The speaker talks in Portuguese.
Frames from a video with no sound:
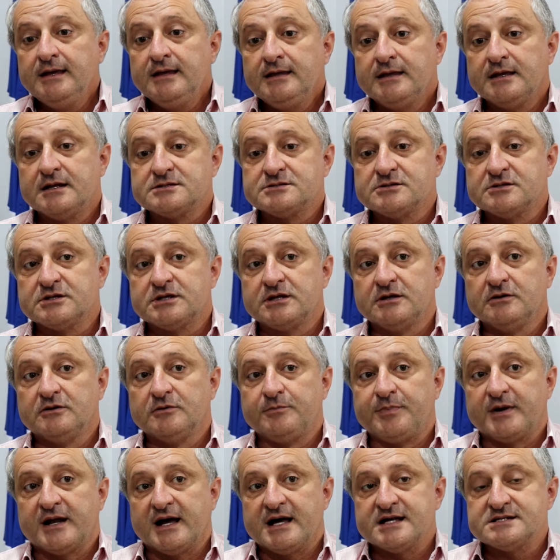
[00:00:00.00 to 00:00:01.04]
e eles vão ter
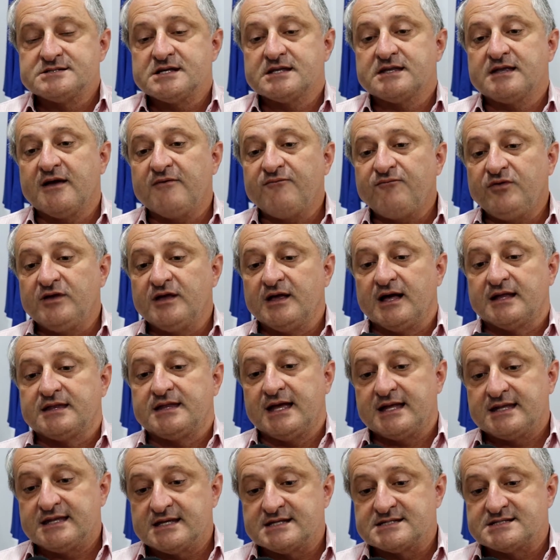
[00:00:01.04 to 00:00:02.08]
o prazo até,
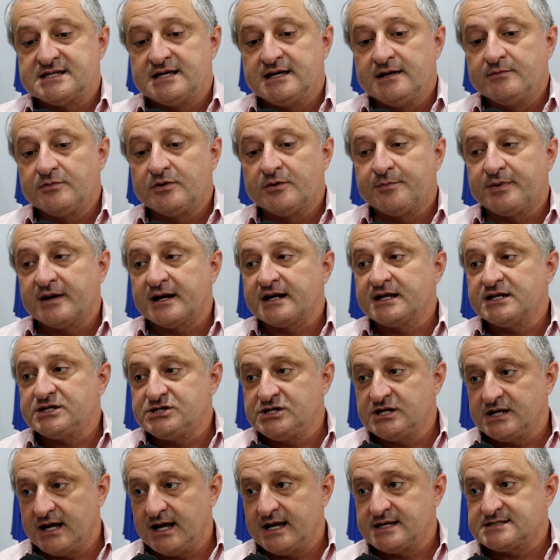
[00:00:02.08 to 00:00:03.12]
até dezembro para
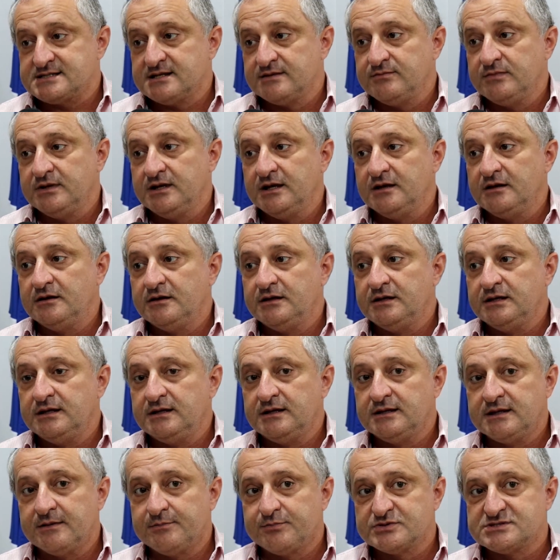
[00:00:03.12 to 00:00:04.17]
retirar esse milho
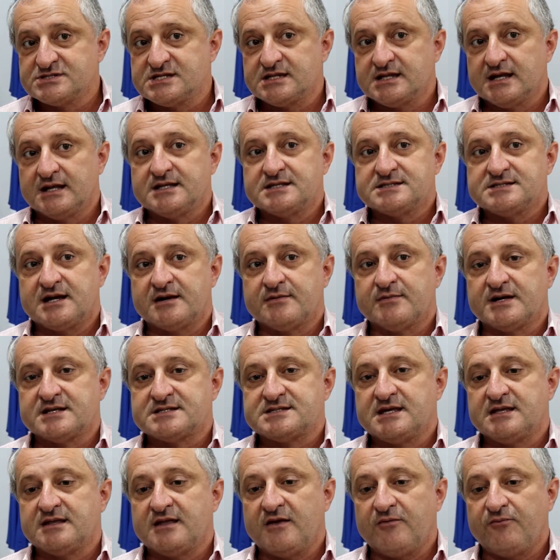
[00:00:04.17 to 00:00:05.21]
e depositar nesse
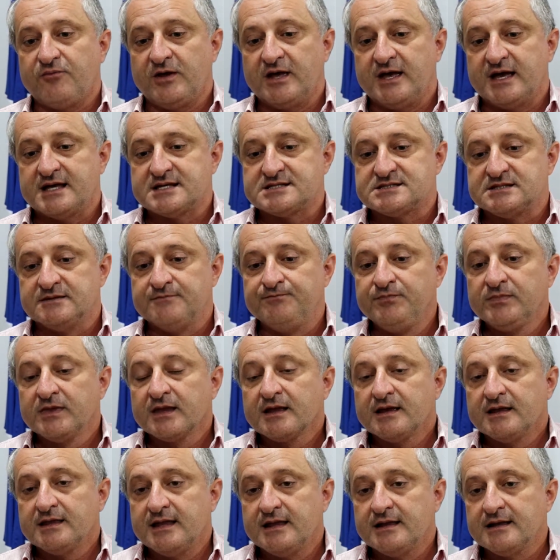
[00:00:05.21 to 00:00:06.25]
armazém da FS,
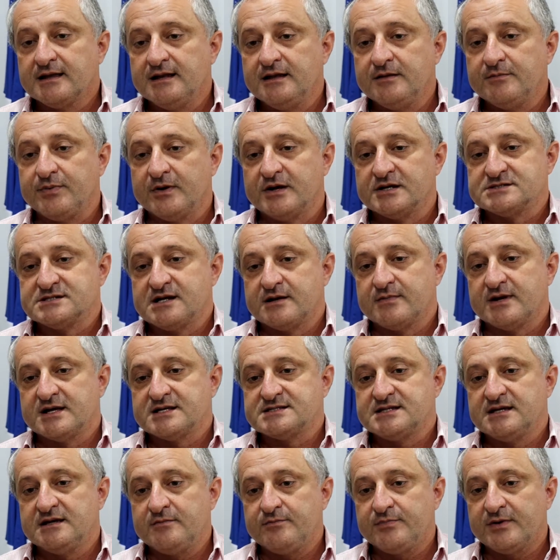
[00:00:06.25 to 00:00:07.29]
que tem que limpar os
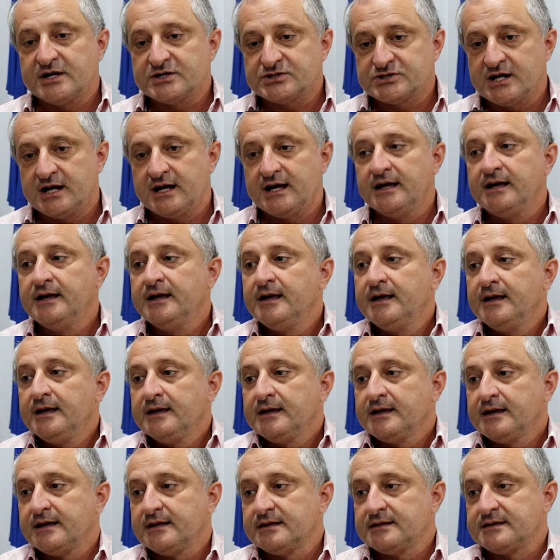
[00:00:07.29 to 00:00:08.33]
armazéns para já
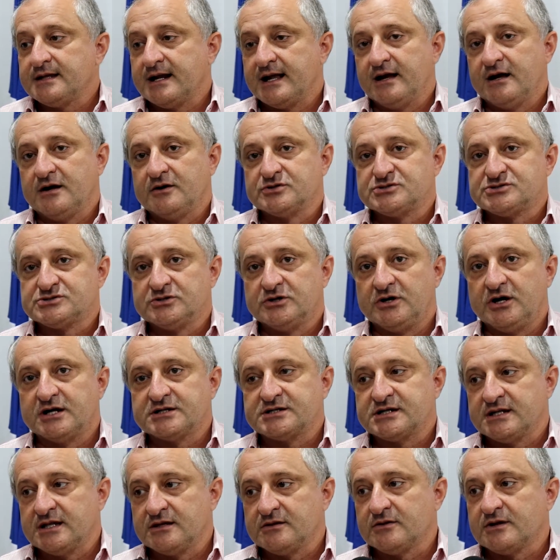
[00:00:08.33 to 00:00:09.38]
entrar o
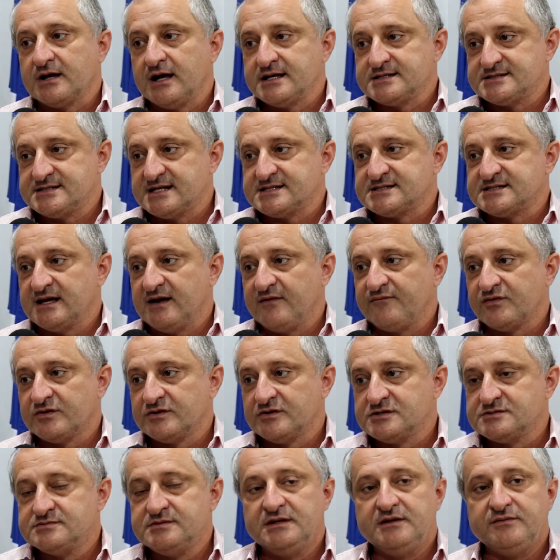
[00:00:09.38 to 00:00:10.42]
soja, né, no caso da safra
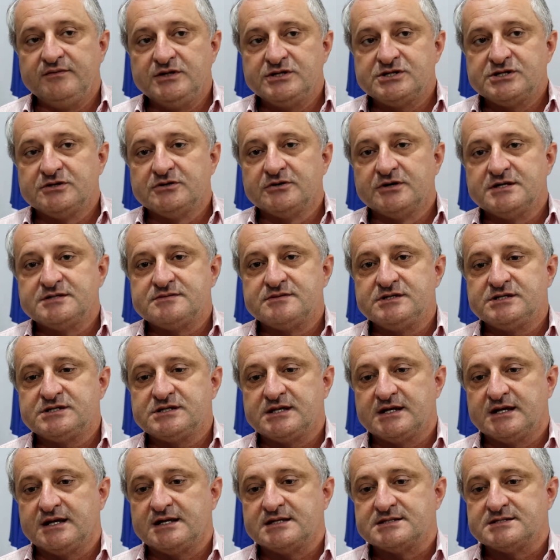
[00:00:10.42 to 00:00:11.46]

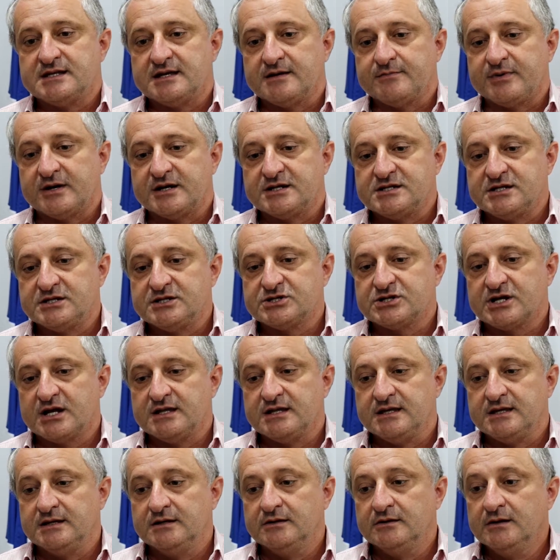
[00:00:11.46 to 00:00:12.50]
2022-23, né, a partir de
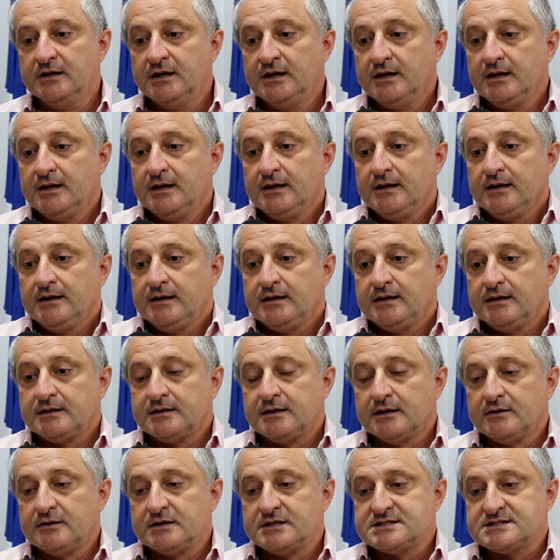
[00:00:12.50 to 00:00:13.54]
janeiro.
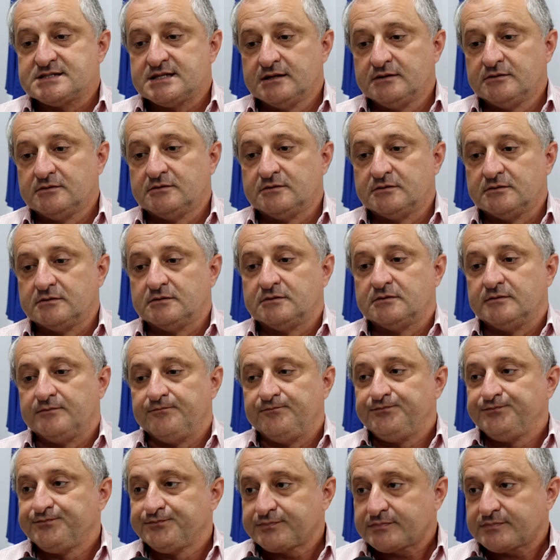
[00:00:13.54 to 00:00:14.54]
Então, eles estão